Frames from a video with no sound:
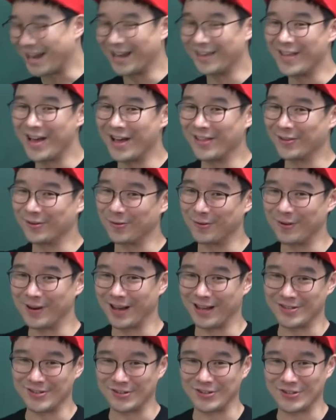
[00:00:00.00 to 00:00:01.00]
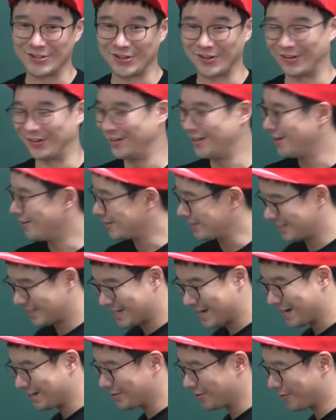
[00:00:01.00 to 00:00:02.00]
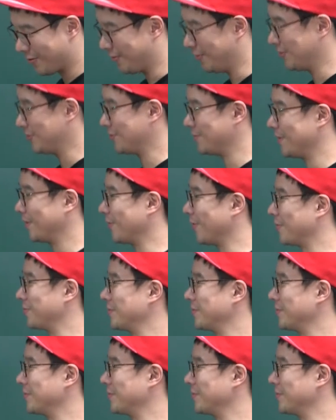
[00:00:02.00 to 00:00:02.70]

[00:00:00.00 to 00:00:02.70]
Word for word: 계단으로 올라가죠. 그렇죠? 시간이 더 걸릴 수밖에